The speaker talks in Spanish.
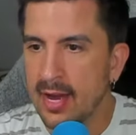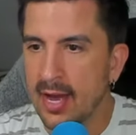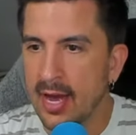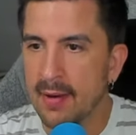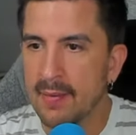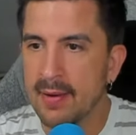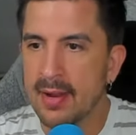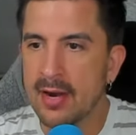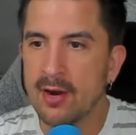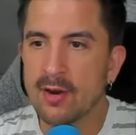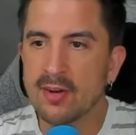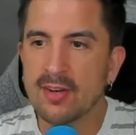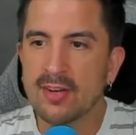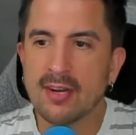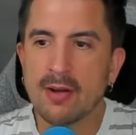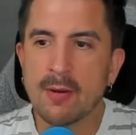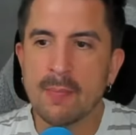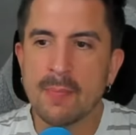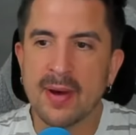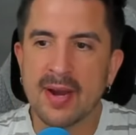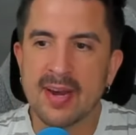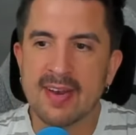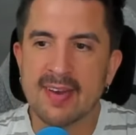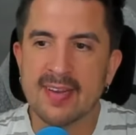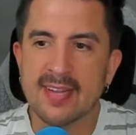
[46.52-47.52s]
A ver, no sé qué
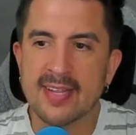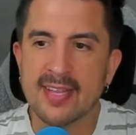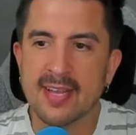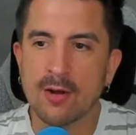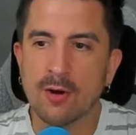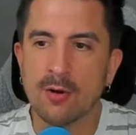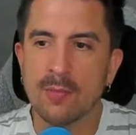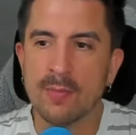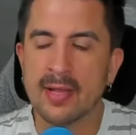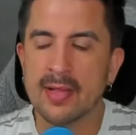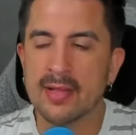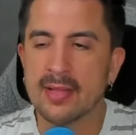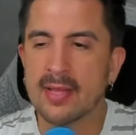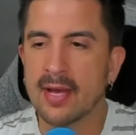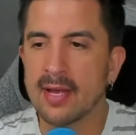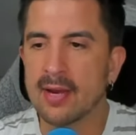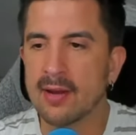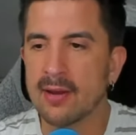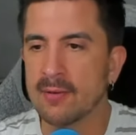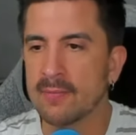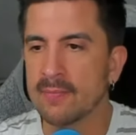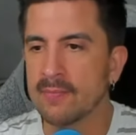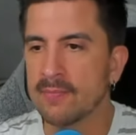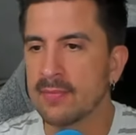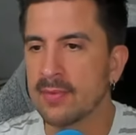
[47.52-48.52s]
os parece este
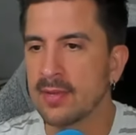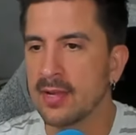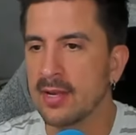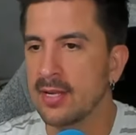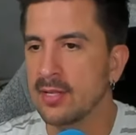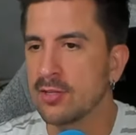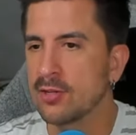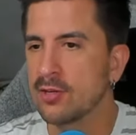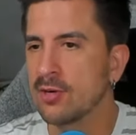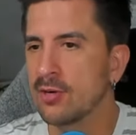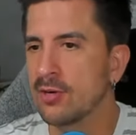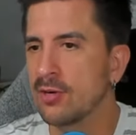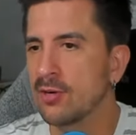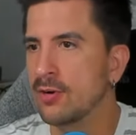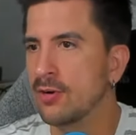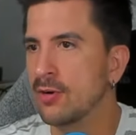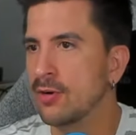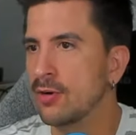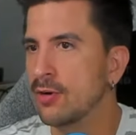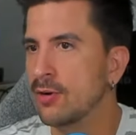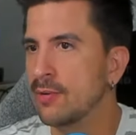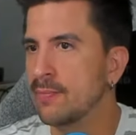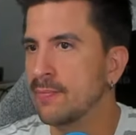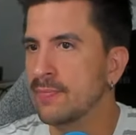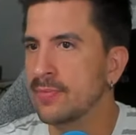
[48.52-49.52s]
comentario.
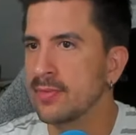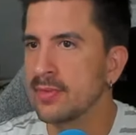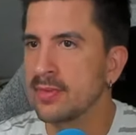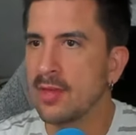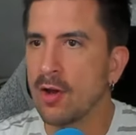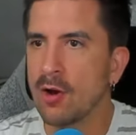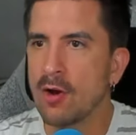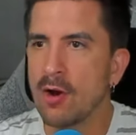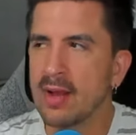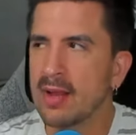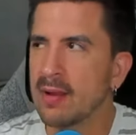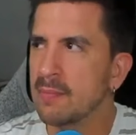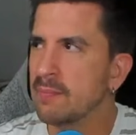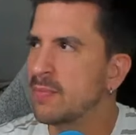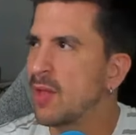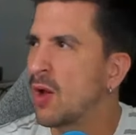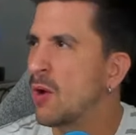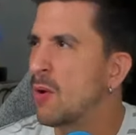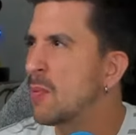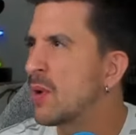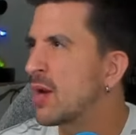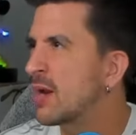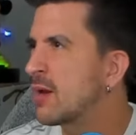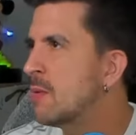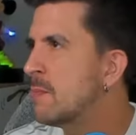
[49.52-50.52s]
Esto... Tengo,
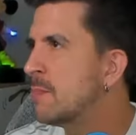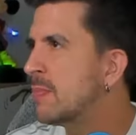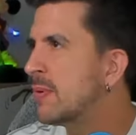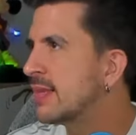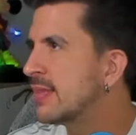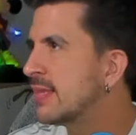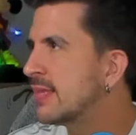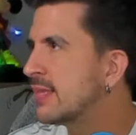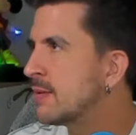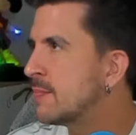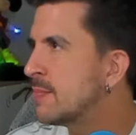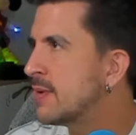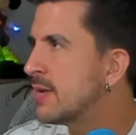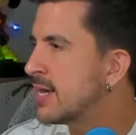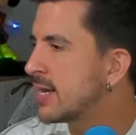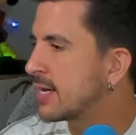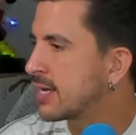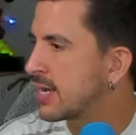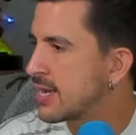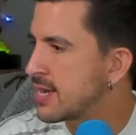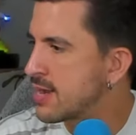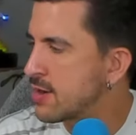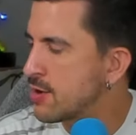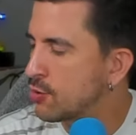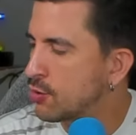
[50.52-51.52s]
tengo por aquí un par de temillas
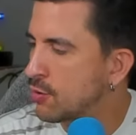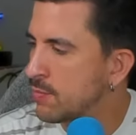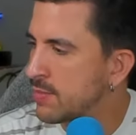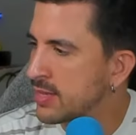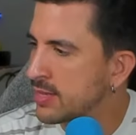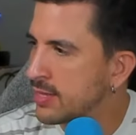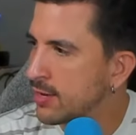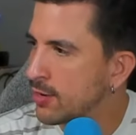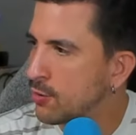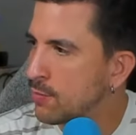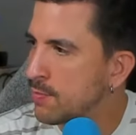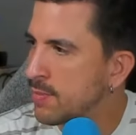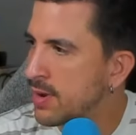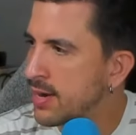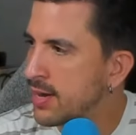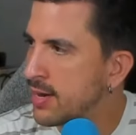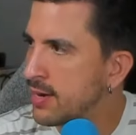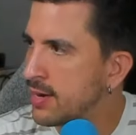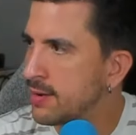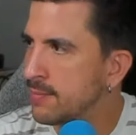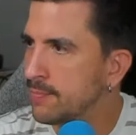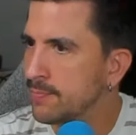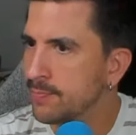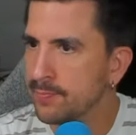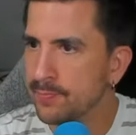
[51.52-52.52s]
que ayer no comenté con
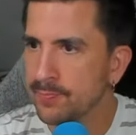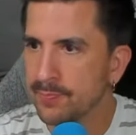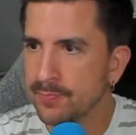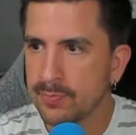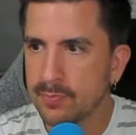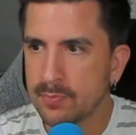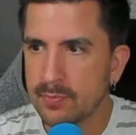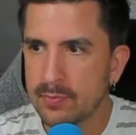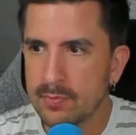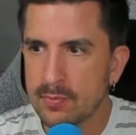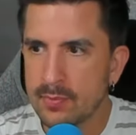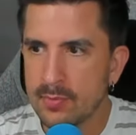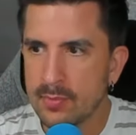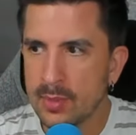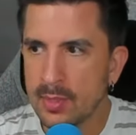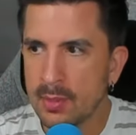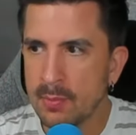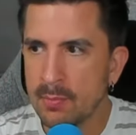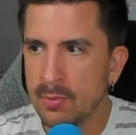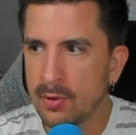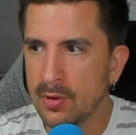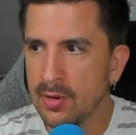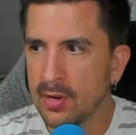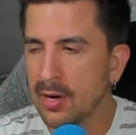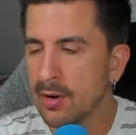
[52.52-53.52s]
Marina.
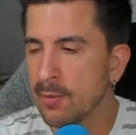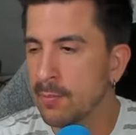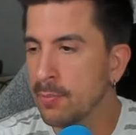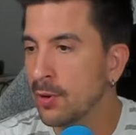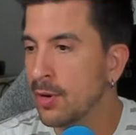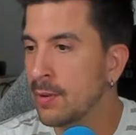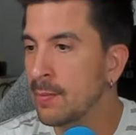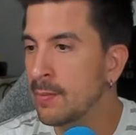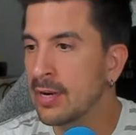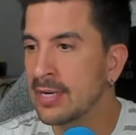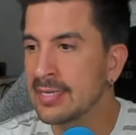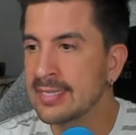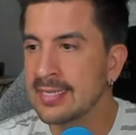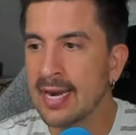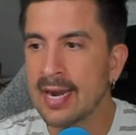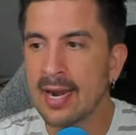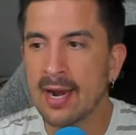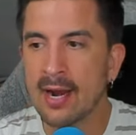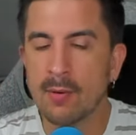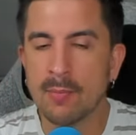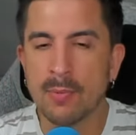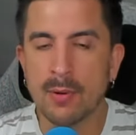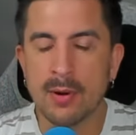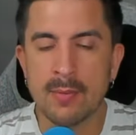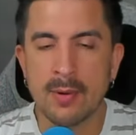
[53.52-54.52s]
Porque nos ponemos a
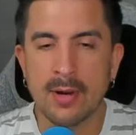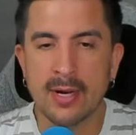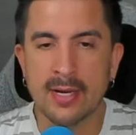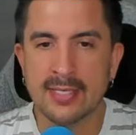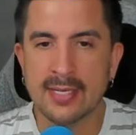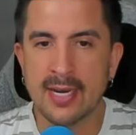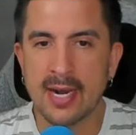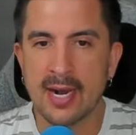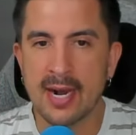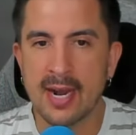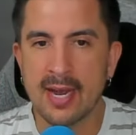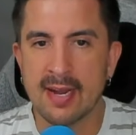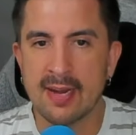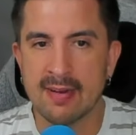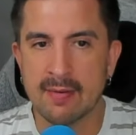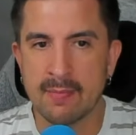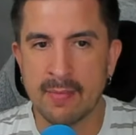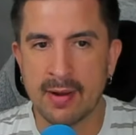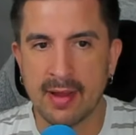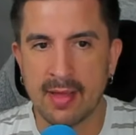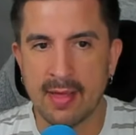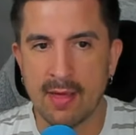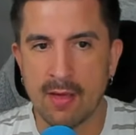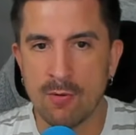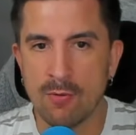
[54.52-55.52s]
charlar, nos ponemos a charlar y se
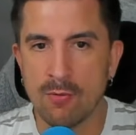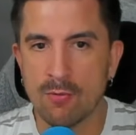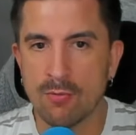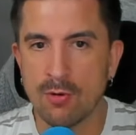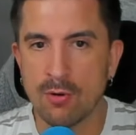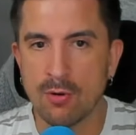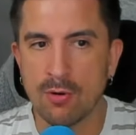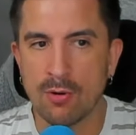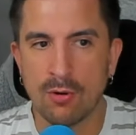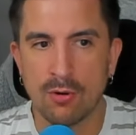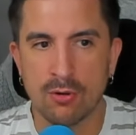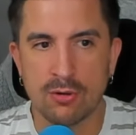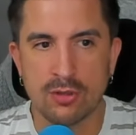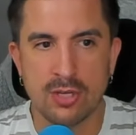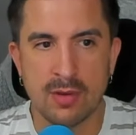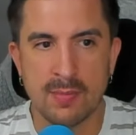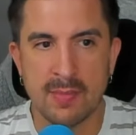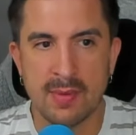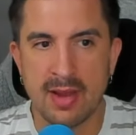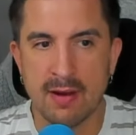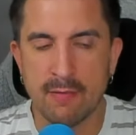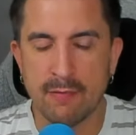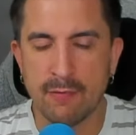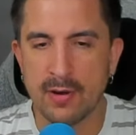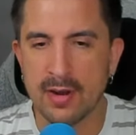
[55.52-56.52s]
me quedaron unos
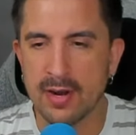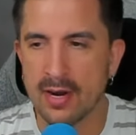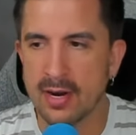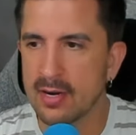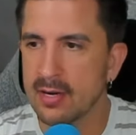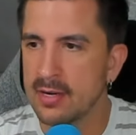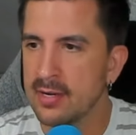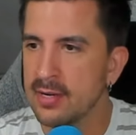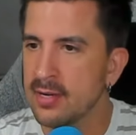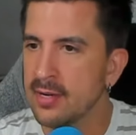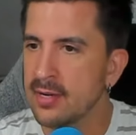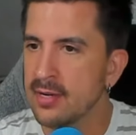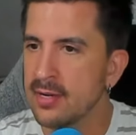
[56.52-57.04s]
temillas fuera.